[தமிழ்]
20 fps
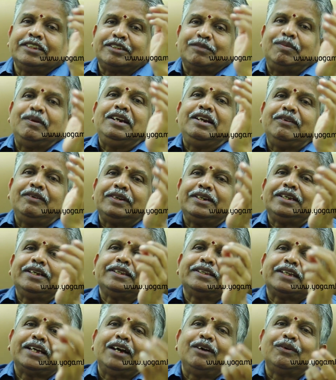ஸ்மெல்
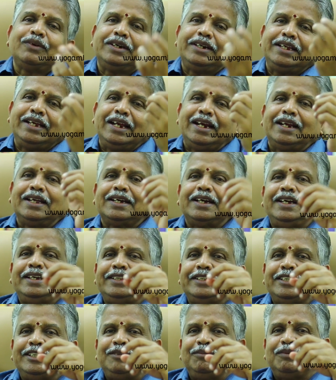வரணுங்கிறதுக்காக ஒரு ரெண்டு
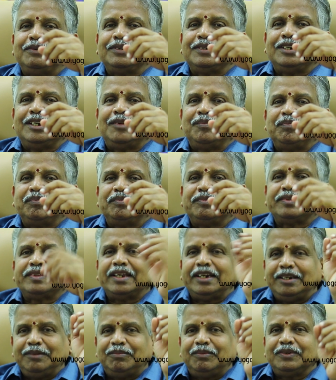இலக்காயும் தட்டி போட்டுக்கலாம்
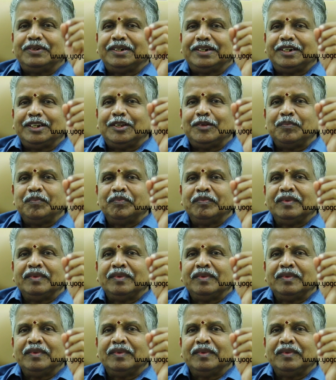தட்டி போட்டுக்கிட்டு